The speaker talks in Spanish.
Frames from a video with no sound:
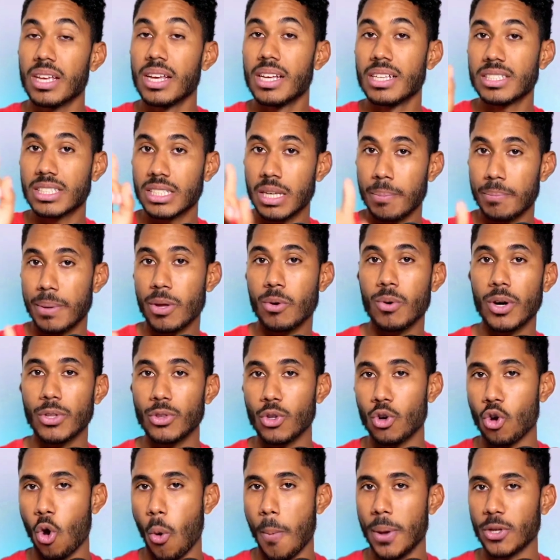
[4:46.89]
Siempre y
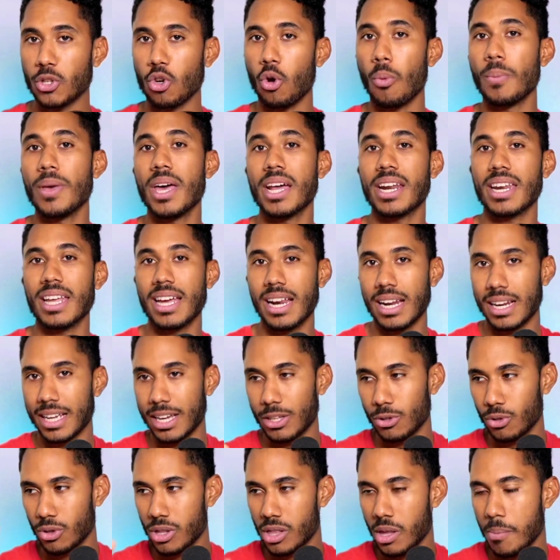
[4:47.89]
cuando comas comida real, que
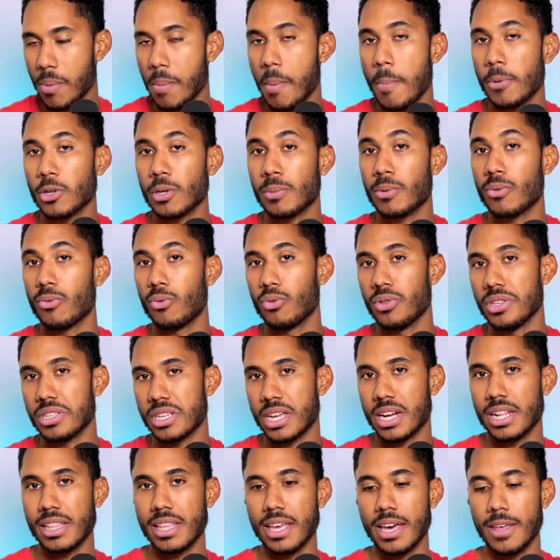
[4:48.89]
es donde también vamos a profundizar
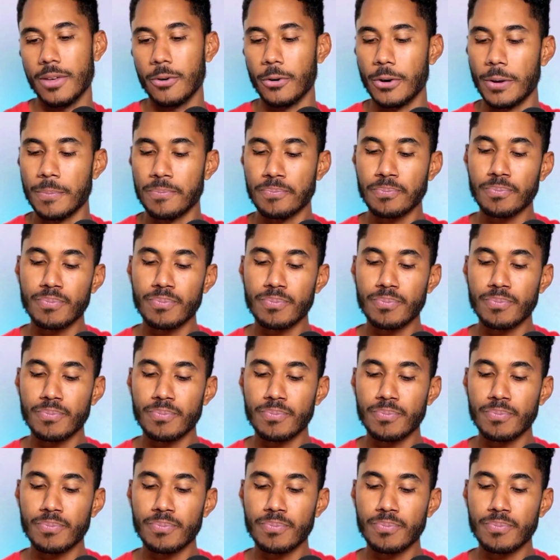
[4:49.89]
el día de hoy.